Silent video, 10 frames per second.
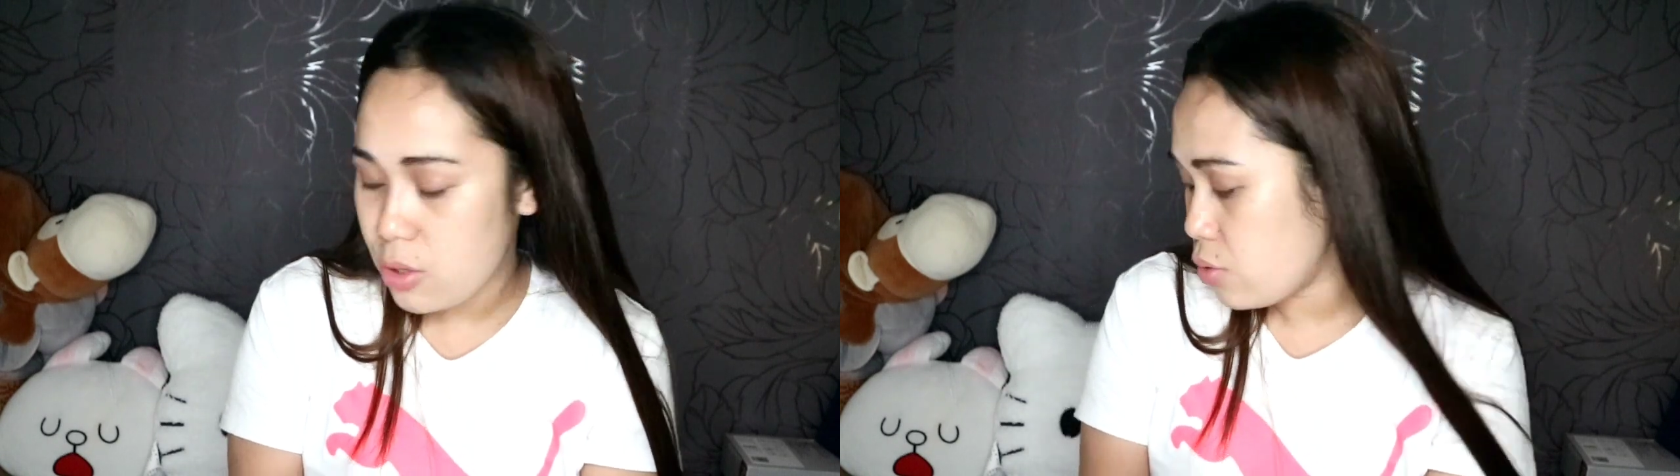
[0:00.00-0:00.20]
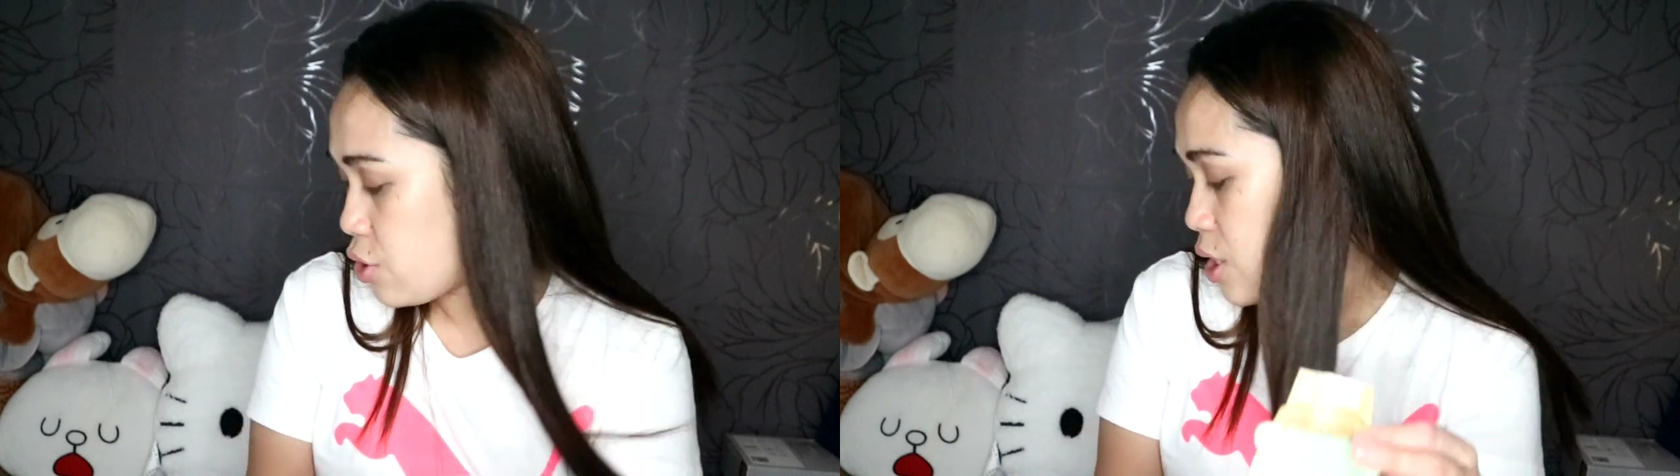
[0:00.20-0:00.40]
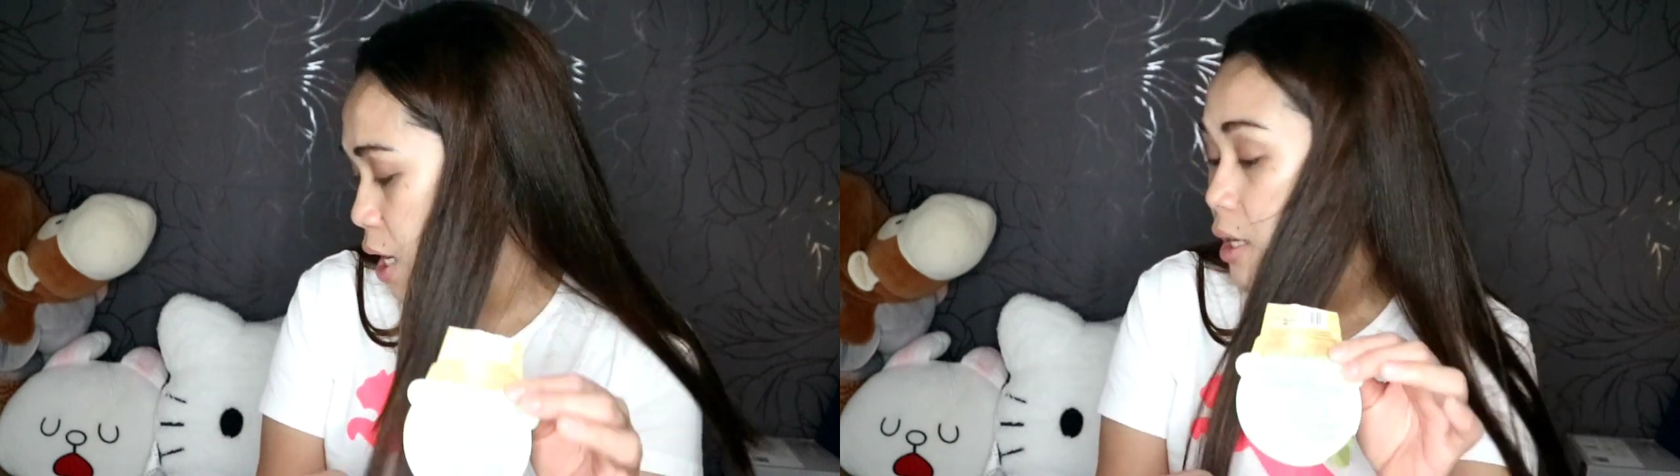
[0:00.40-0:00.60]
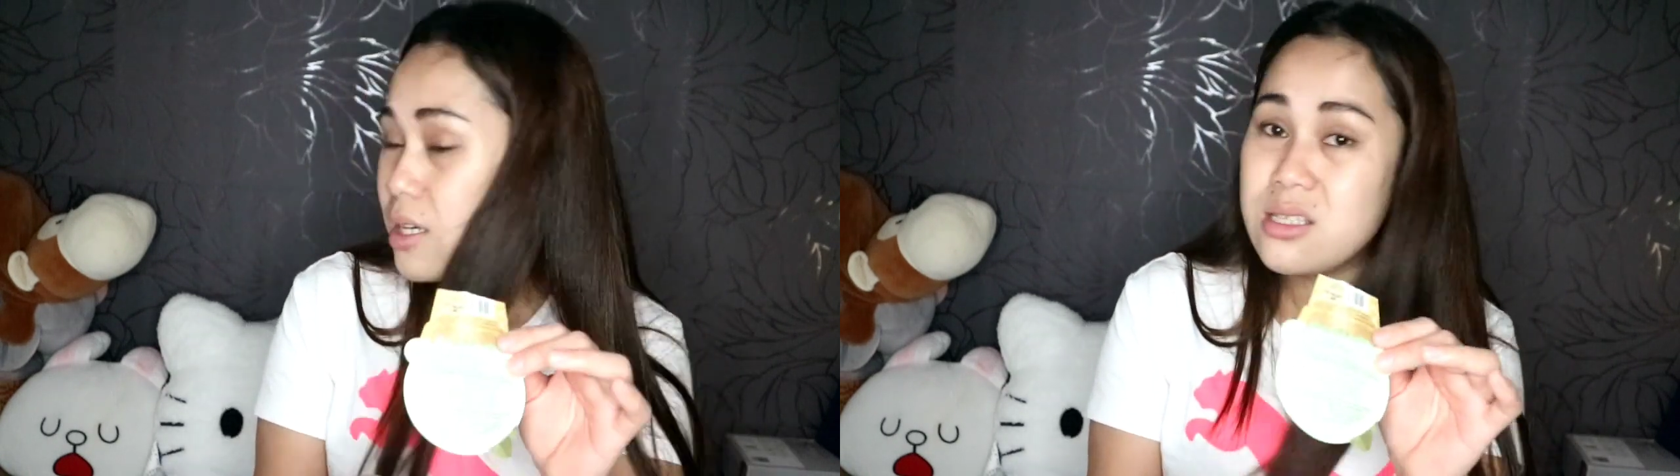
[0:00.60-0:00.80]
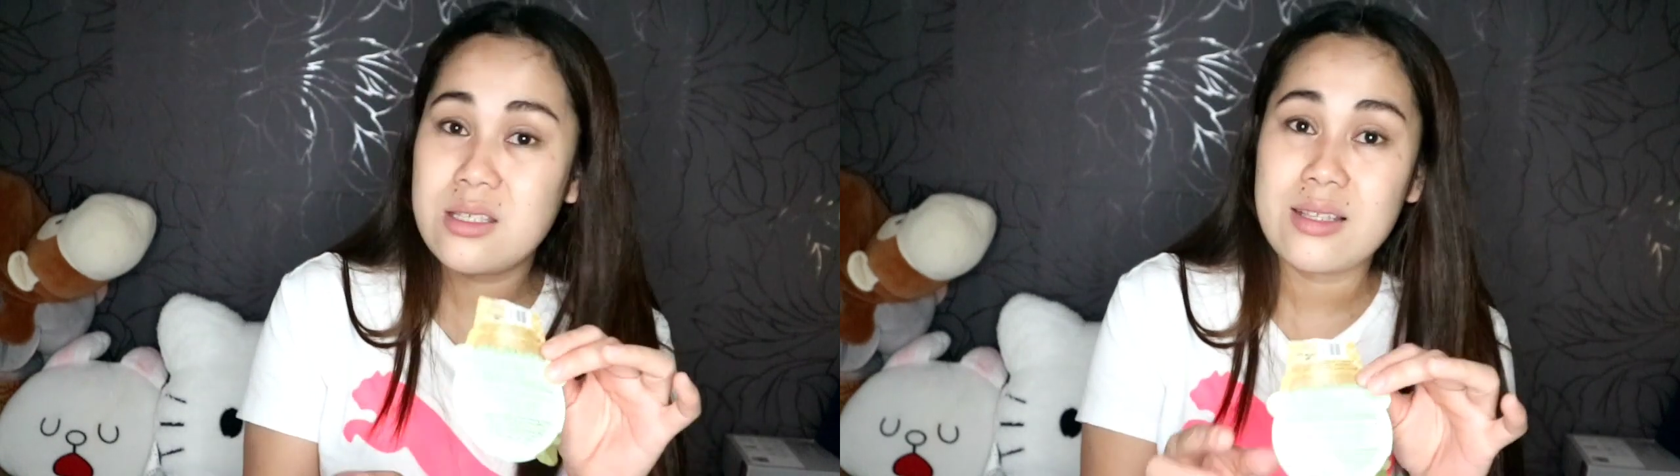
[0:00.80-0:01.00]
ito siya
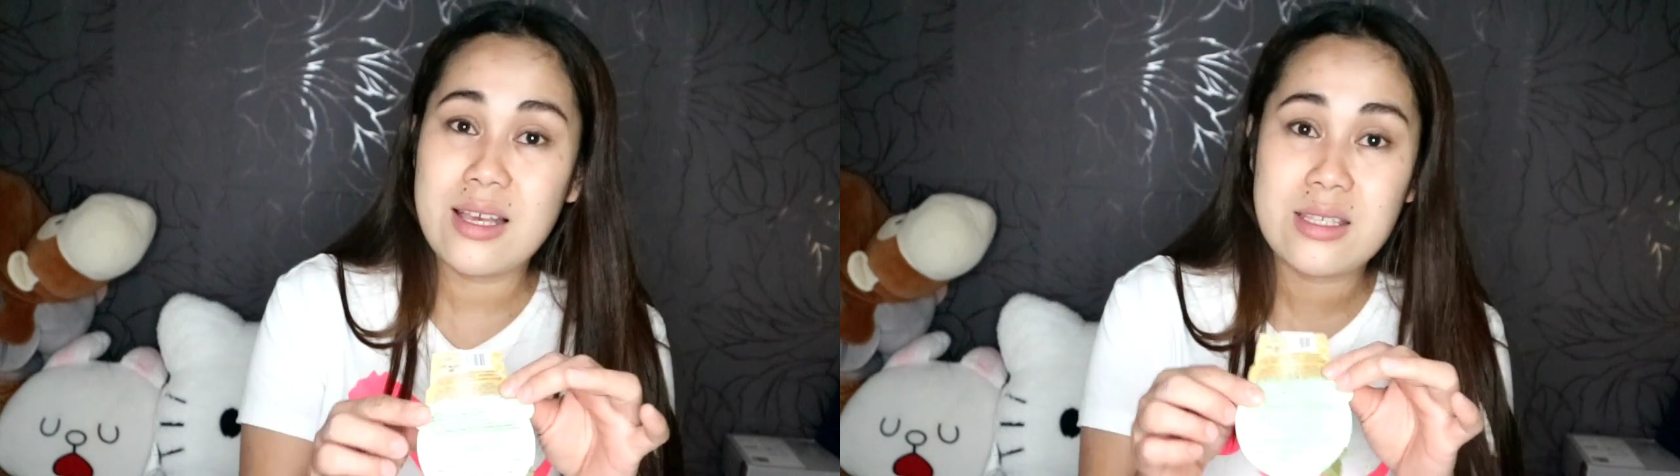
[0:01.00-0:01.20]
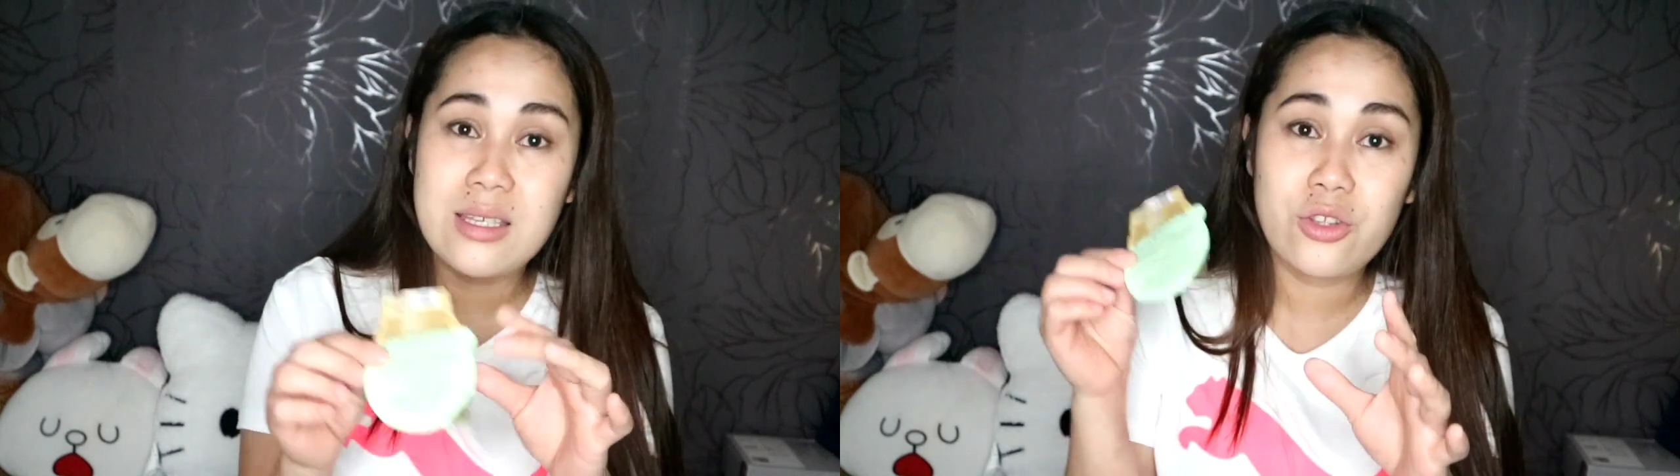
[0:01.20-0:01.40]
is less